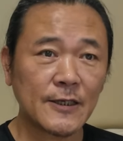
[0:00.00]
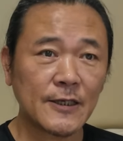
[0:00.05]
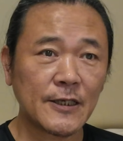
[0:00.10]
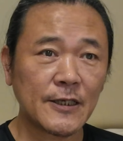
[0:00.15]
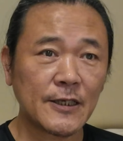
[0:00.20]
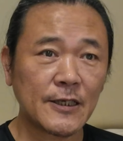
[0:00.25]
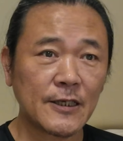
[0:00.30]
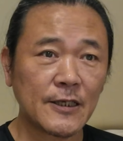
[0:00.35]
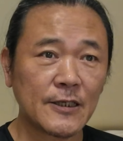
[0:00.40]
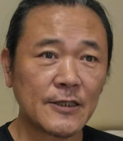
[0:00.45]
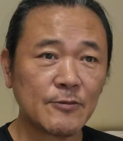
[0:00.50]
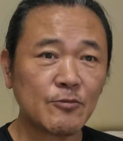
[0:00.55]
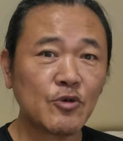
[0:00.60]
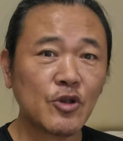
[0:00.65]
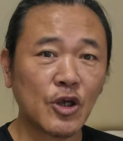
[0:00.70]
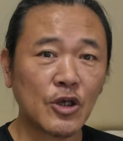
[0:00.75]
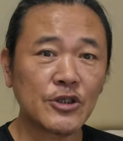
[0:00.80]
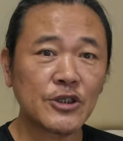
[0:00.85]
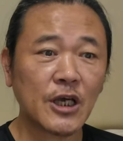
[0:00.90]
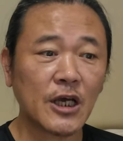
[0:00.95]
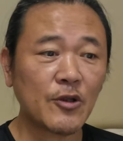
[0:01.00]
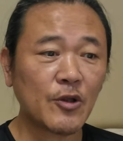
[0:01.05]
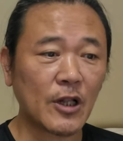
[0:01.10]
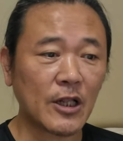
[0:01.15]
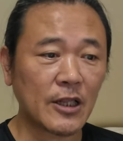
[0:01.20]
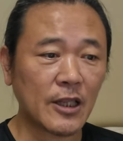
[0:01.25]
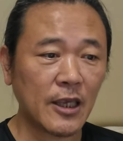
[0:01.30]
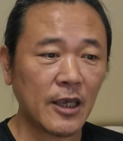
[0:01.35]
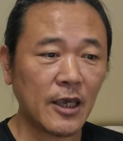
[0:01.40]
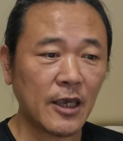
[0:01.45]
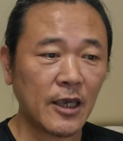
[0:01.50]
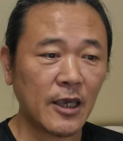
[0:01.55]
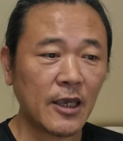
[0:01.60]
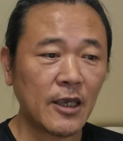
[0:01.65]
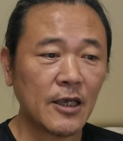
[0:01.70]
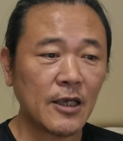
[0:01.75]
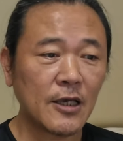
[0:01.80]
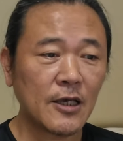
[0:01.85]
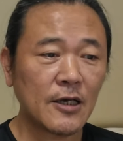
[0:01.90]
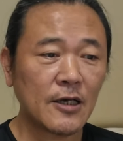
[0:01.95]
이 신문 연재가 될때
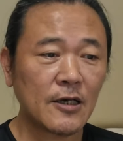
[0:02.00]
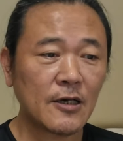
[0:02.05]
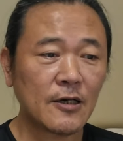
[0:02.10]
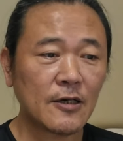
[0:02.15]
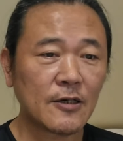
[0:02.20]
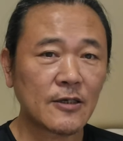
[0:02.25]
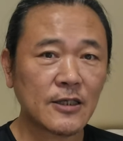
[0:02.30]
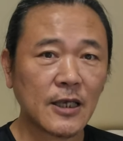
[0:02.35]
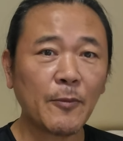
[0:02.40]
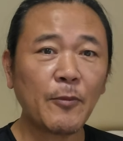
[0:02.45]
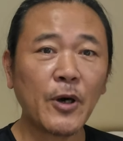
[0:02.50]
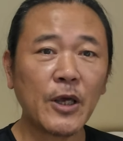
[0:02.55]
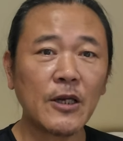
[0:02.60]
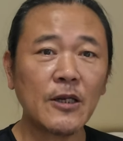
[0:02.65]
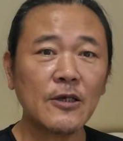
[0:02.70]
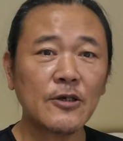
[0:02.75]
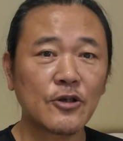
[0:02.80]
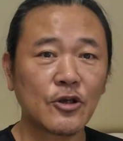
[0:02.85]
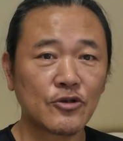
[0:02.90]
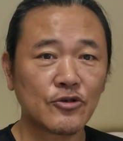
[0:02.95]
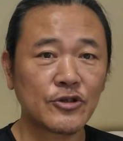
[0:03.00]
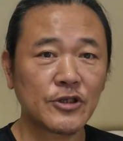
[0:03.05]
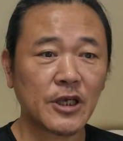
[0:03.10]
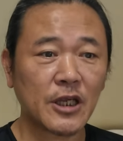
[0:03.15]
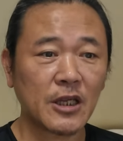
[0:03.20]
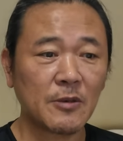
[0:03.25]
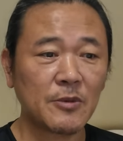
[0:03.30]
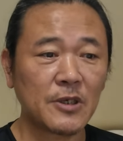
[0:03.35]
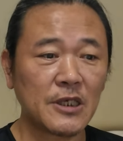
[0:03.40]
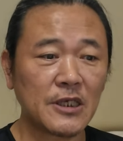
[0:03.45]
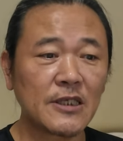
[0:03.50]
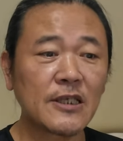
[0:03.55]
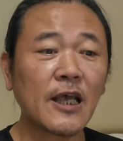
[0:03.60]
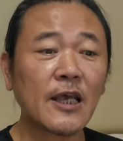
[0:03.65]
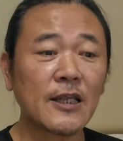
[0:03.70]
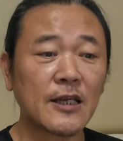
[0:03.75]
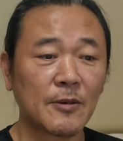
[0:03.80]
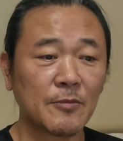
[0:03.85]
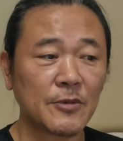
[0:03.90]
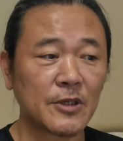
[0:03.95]
어, 사파를 그려준 사람이
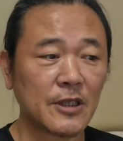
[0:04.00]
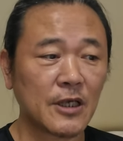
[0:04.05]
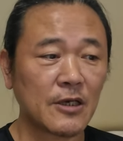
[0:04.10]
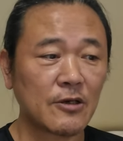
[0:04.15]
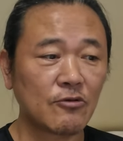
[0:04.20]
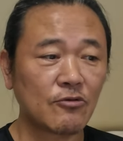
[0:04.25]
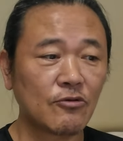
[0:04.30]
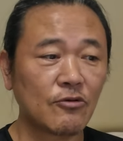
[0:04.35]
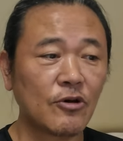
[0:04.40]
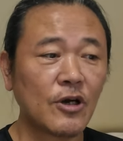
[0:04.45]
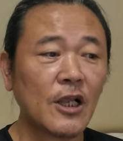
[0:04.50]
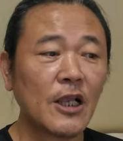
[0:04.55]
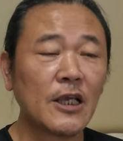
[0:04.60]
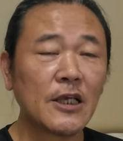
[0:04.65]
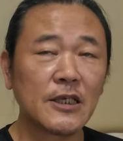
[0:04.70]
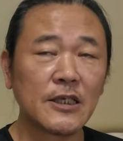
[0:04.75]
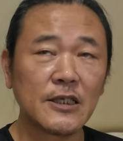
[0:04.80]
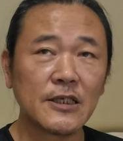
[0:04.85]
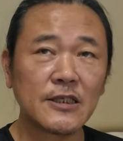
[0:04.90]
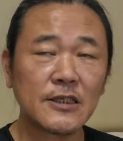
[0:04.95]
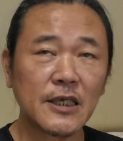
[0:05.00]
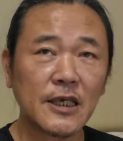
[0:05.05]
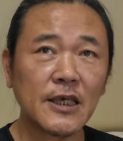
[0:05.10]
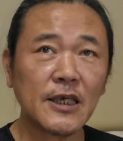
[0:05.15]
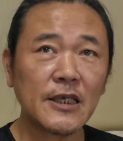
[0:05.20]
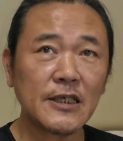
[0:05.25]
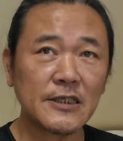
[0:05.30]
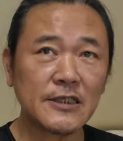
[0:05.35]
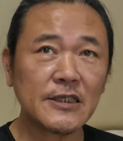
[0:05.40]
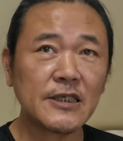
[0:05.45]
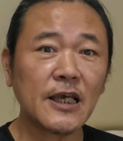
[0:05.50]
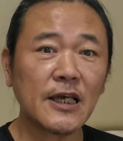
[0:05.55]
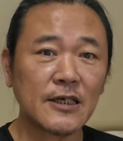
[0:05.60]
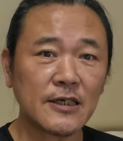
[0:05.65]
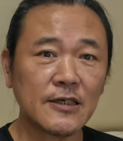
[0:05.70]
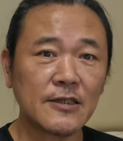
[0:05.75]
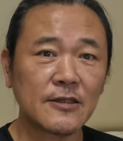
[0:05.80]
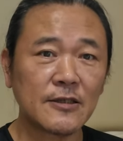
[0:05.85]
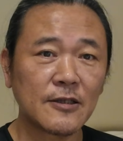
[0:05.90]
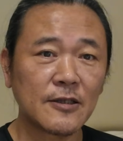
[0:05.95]
이상이랍니다. 그리고 이 책의
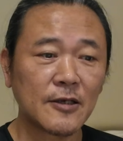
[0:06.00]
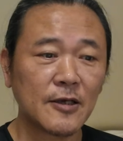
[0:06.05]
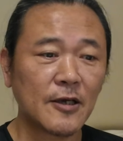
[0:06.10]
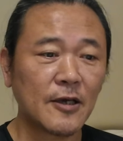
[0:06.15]
시작은